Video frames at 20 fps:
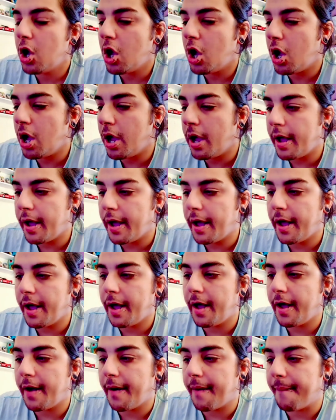
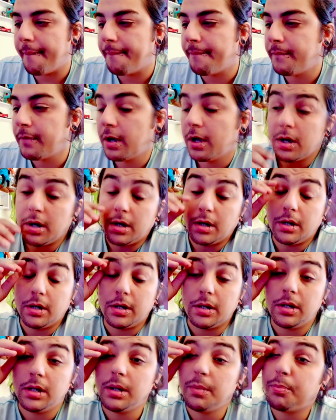É...
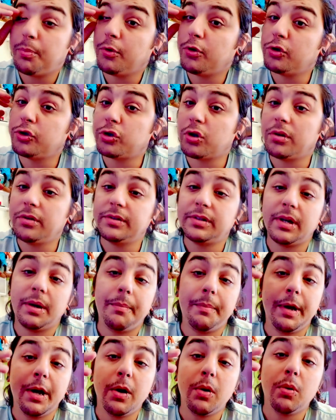E por o sonho ser
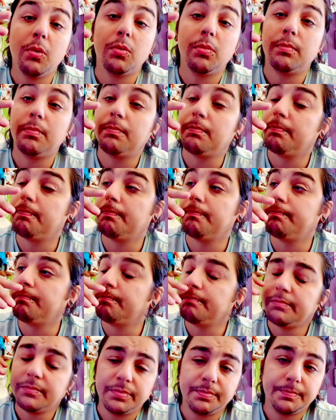meu,
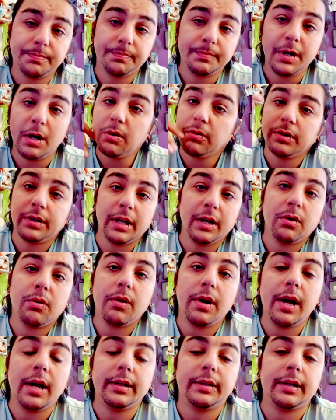eu que tenho que
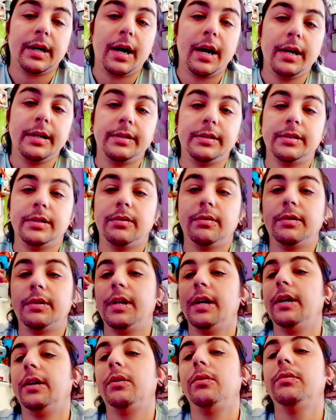correr atrás, eu que
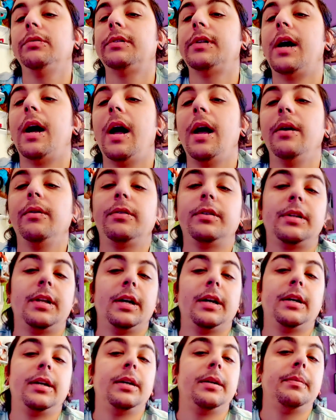tenho que lutar, eu que tenho
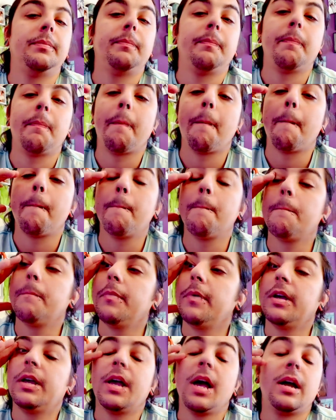que
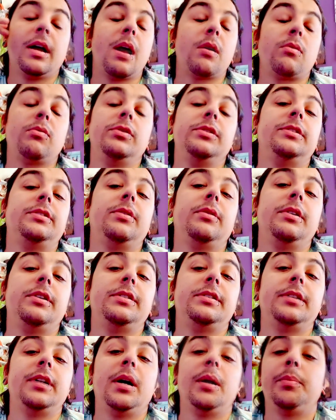e o que, que aconteceu
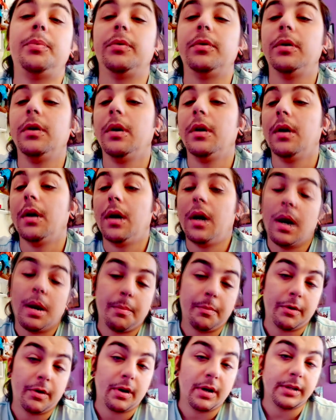nesse tempo? A
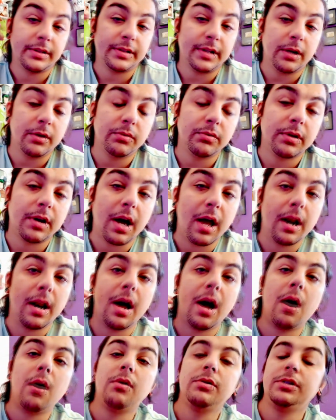Manuela saiu do
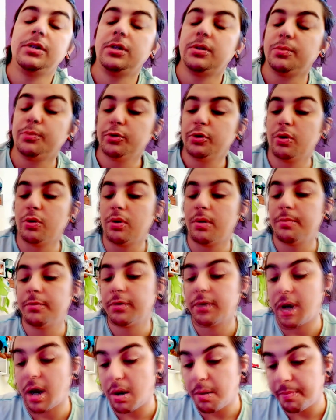canal, a gente mudou o nome do
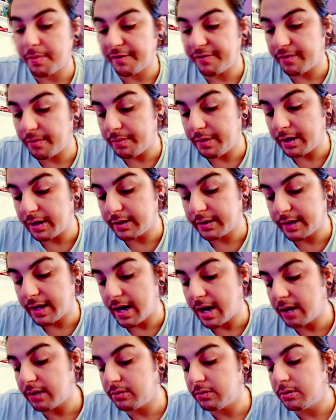canal para Família
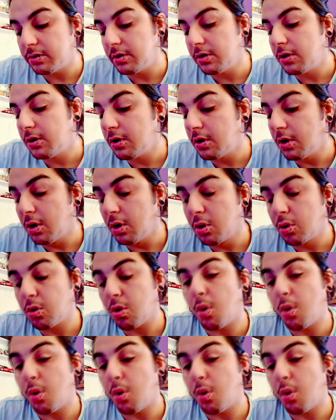Antelo, com o